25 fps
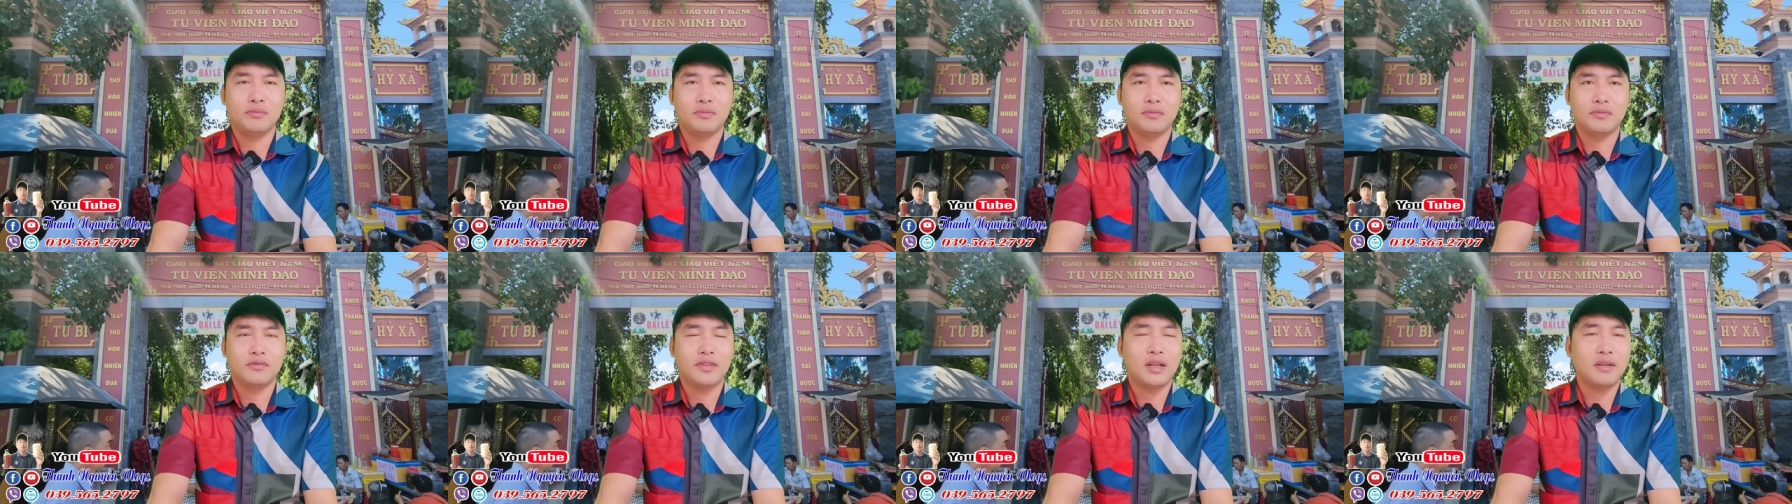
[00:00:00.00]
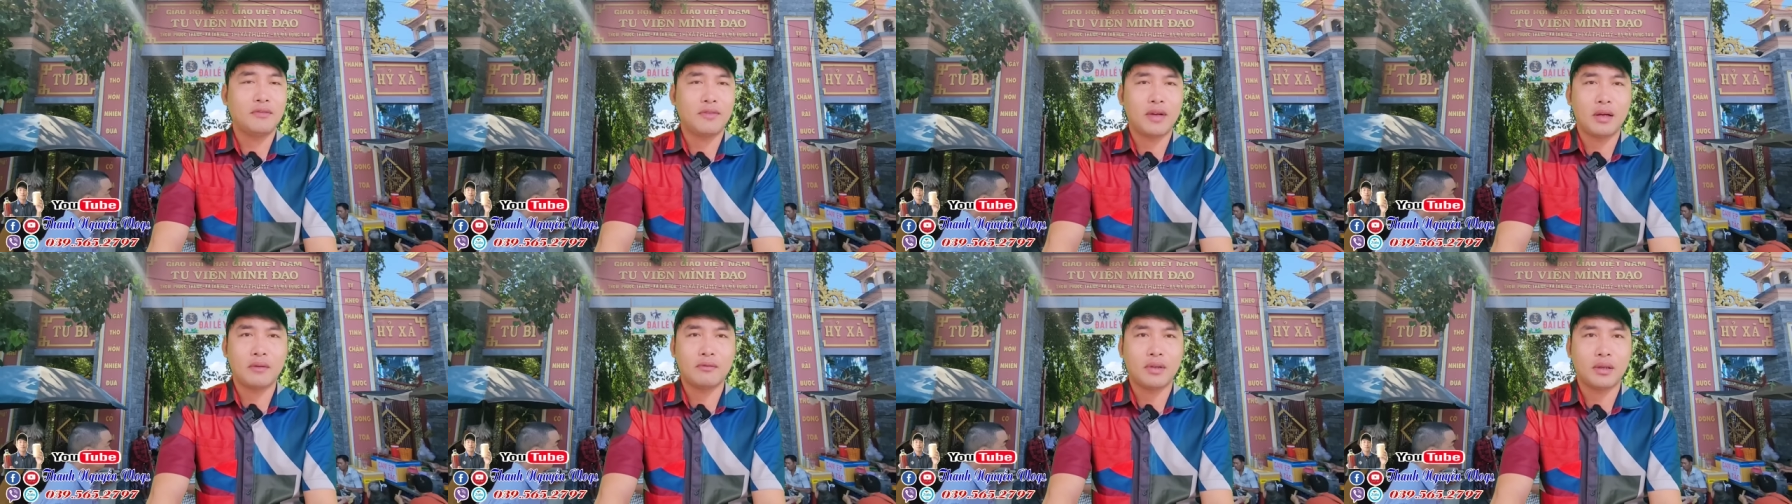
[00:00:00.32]

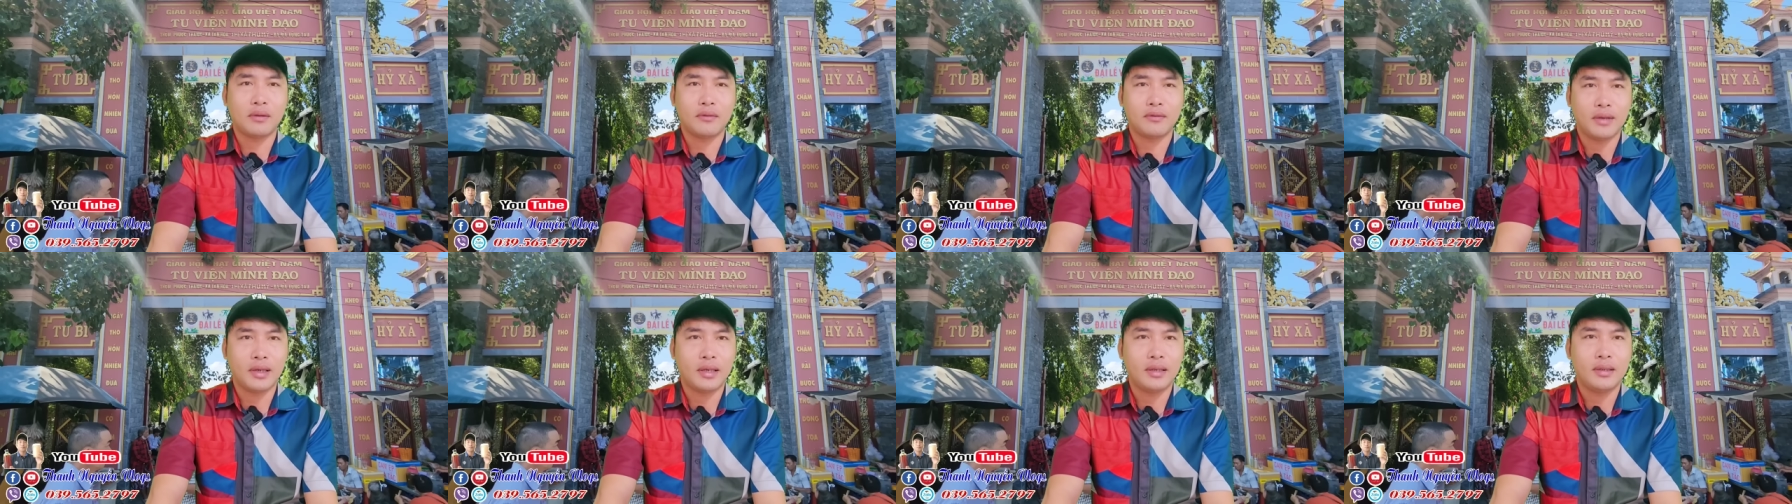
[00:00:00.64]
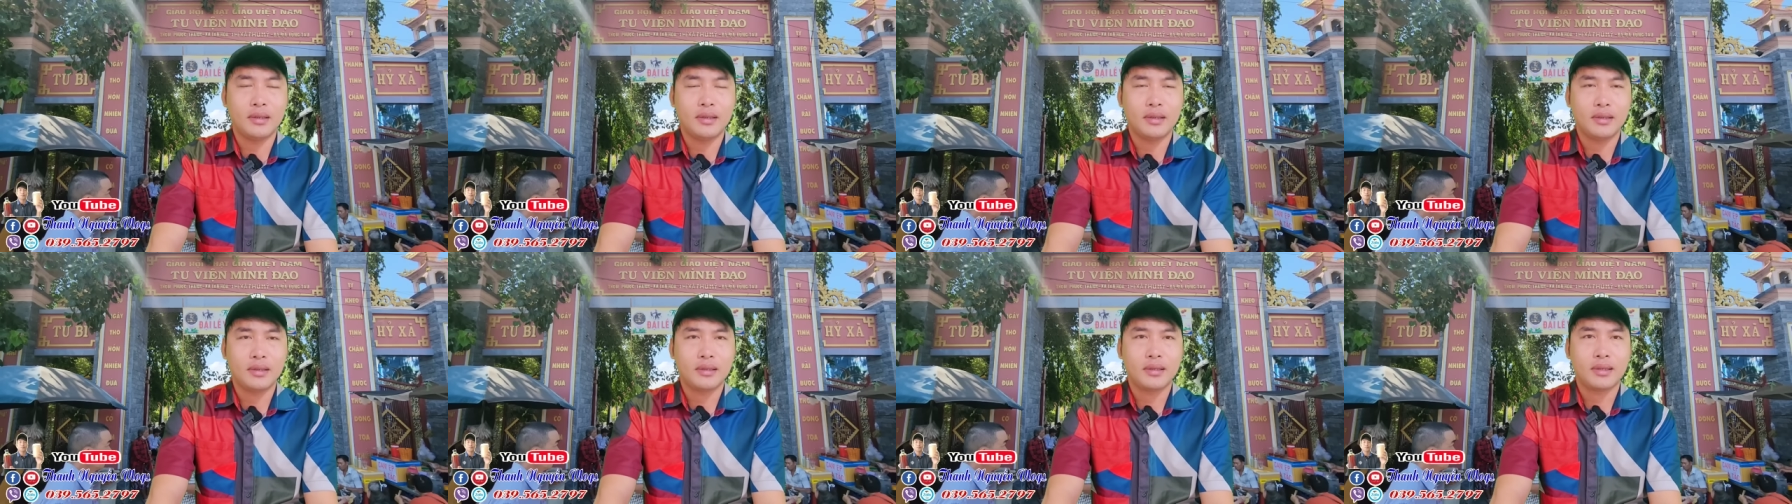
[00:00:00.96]
vân vân vân vân
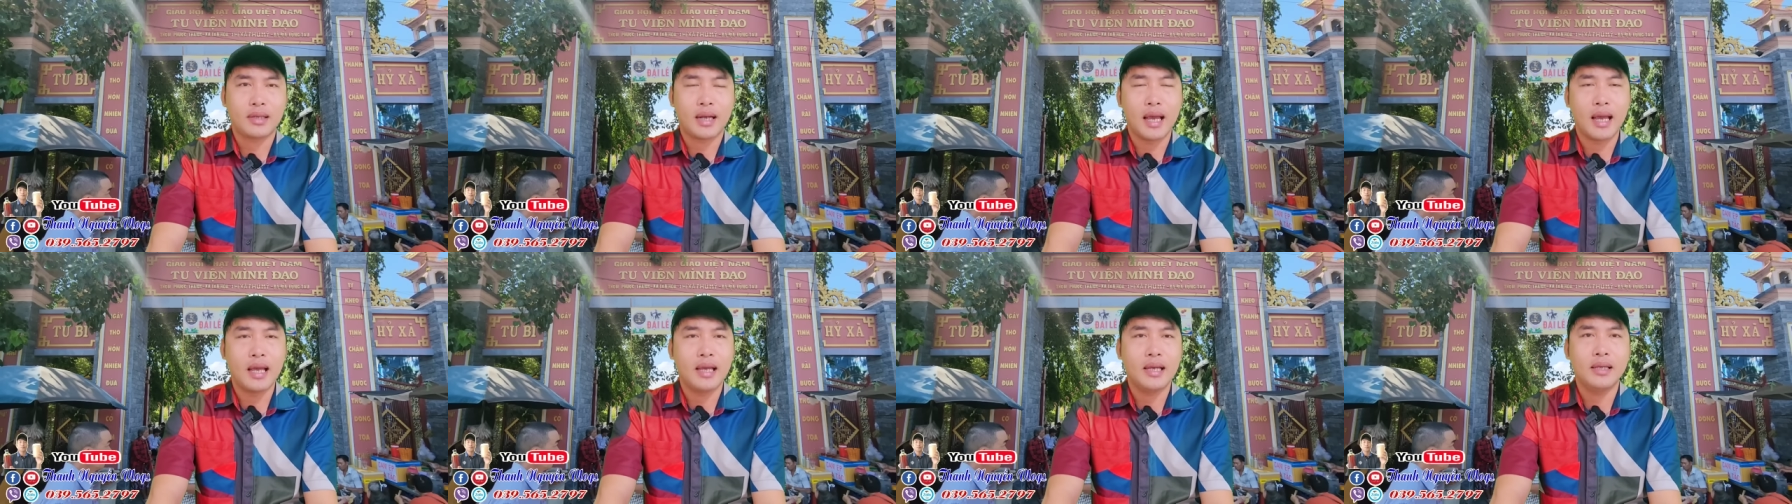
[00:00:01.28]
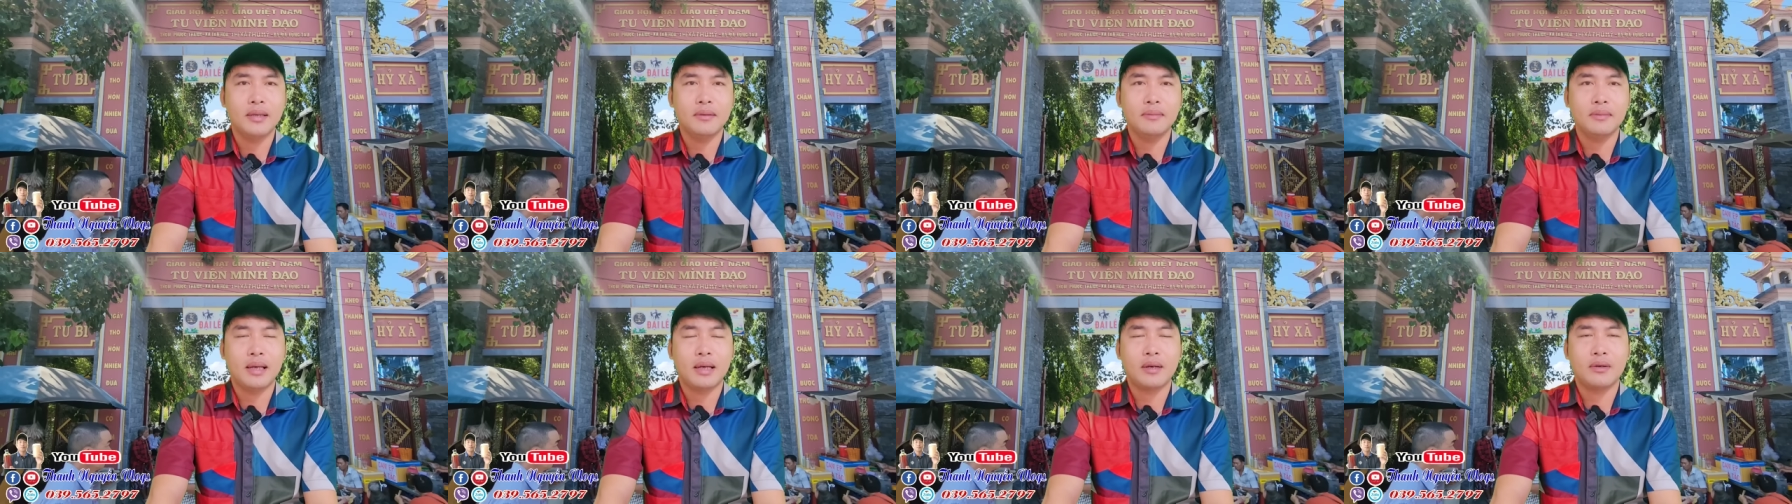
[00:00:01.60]

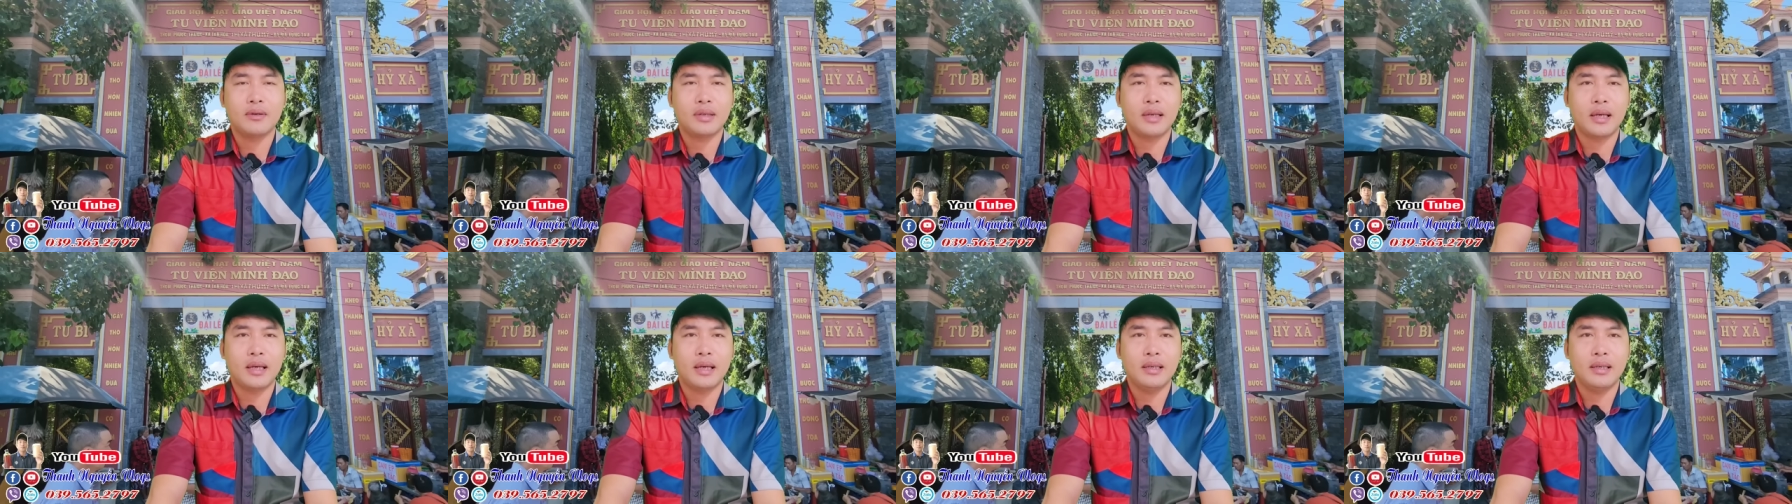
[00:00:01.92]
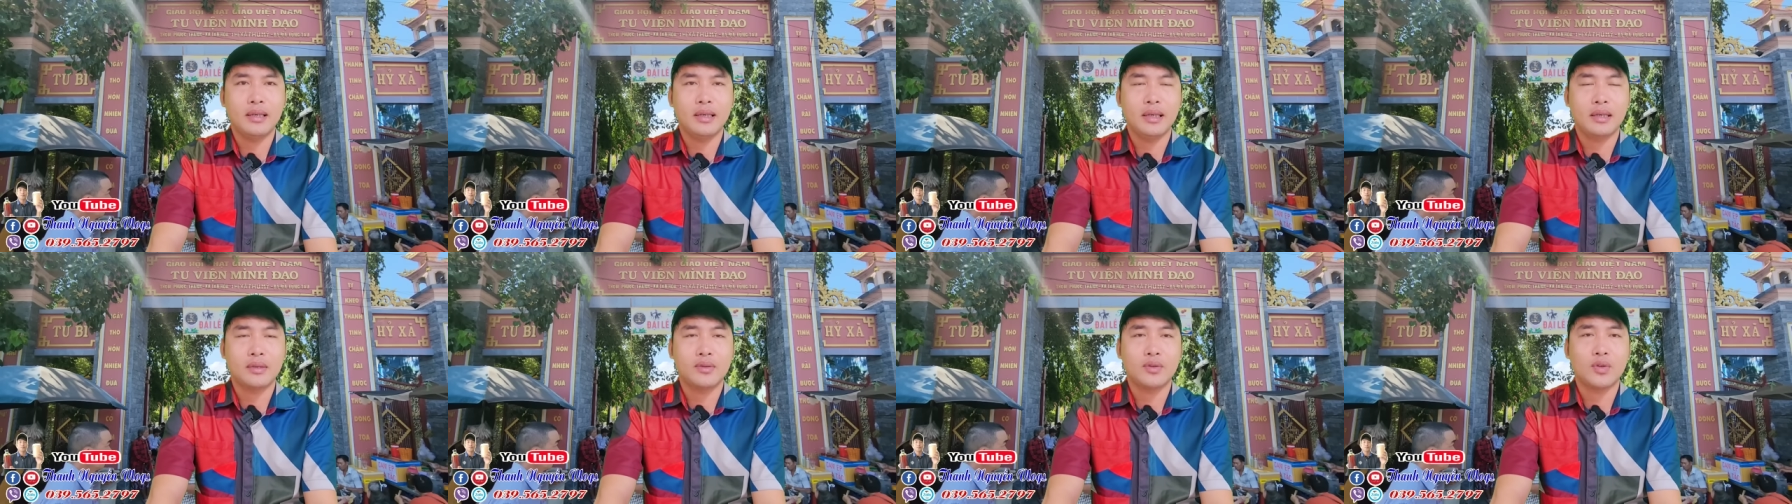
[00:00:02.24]
để mà có
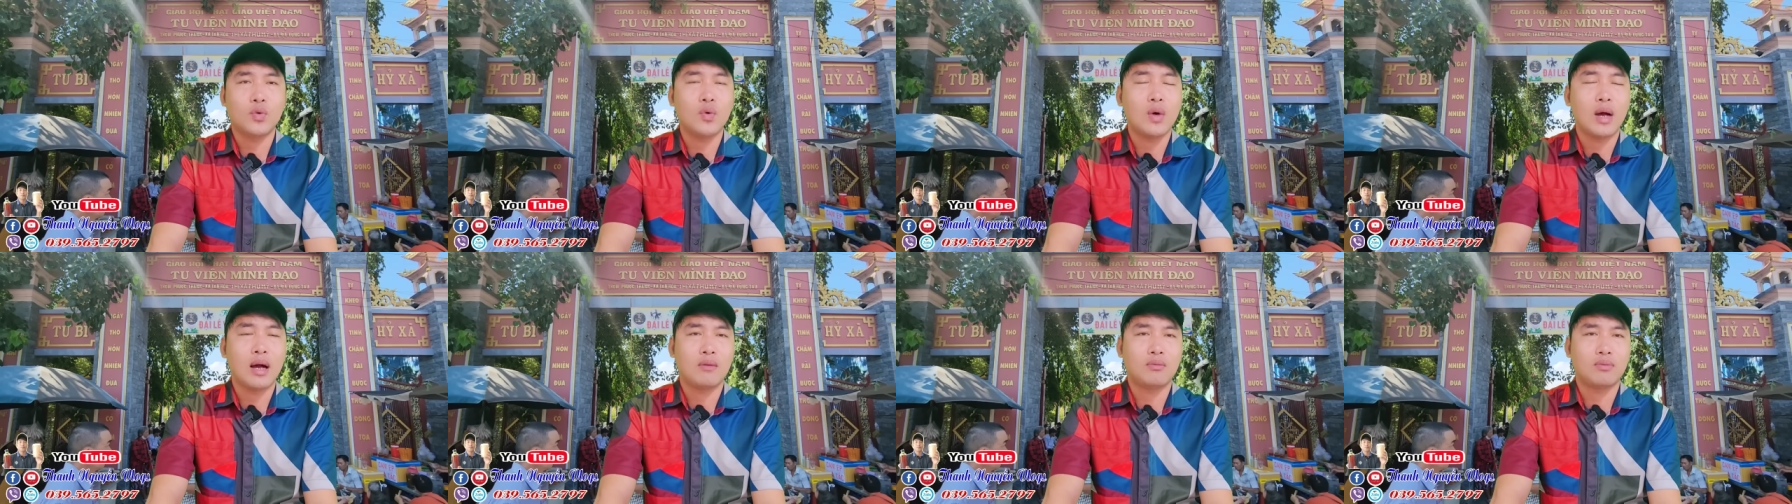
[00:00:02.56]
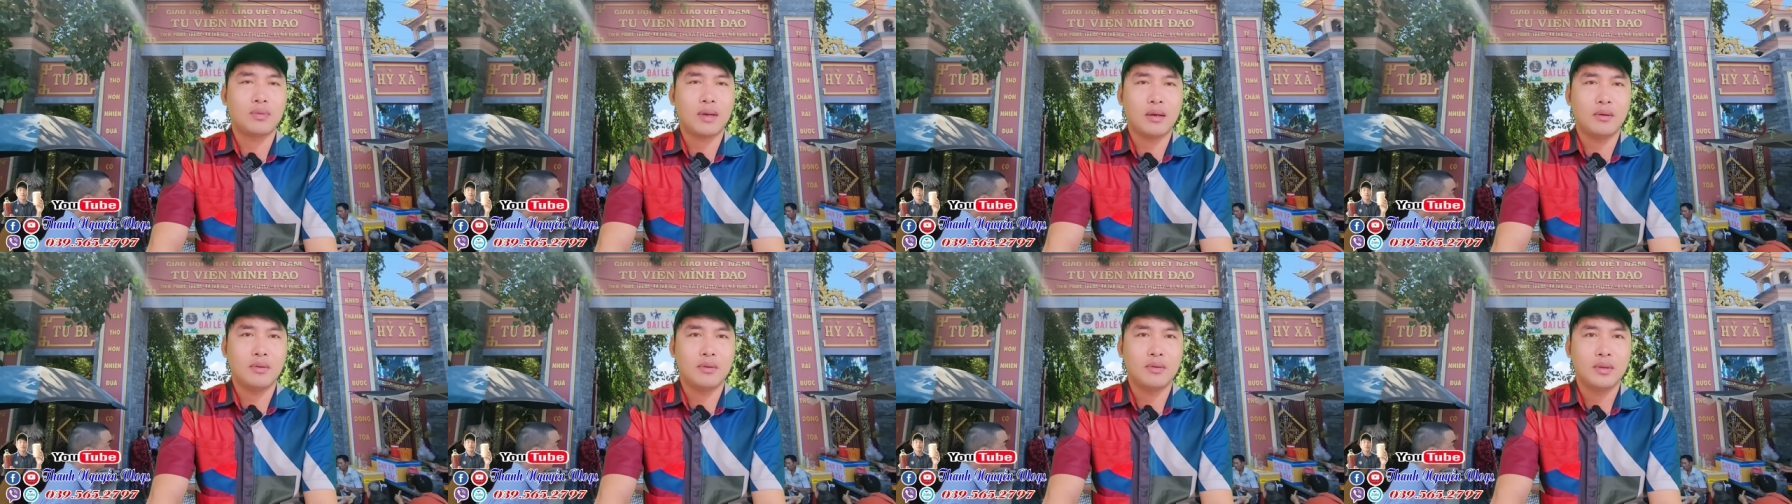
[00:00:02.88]
thể ờ, tu
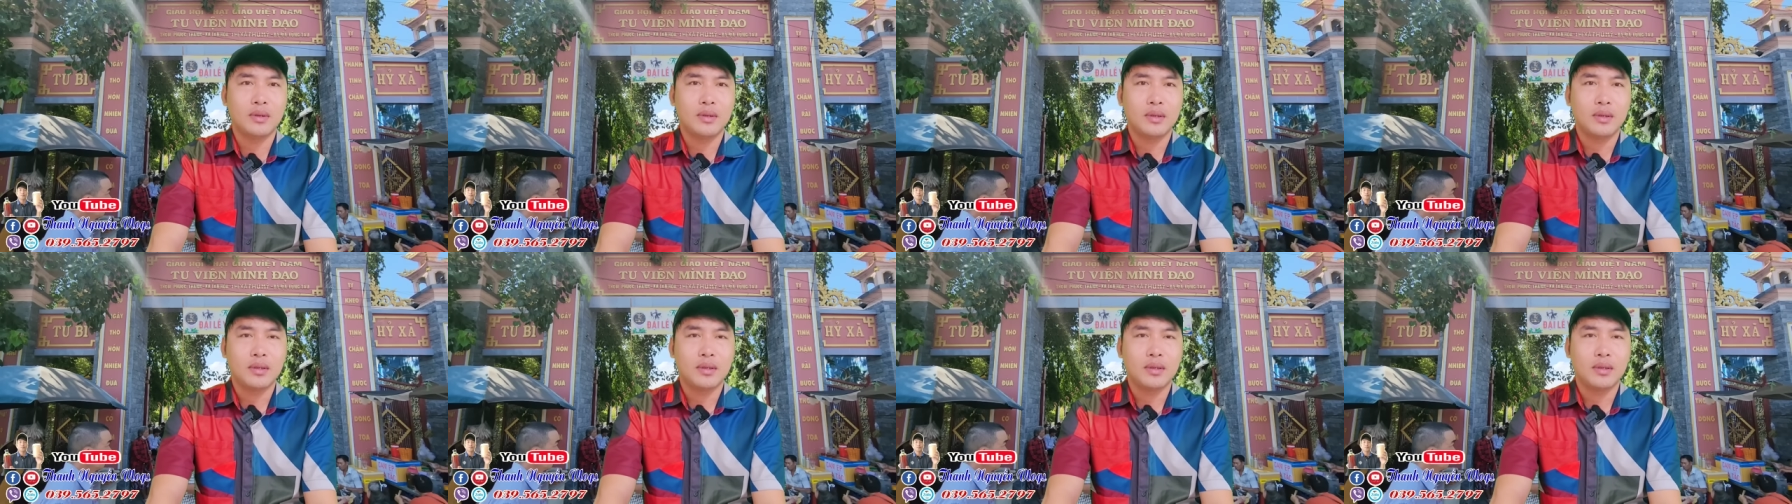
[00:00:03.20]
học đâu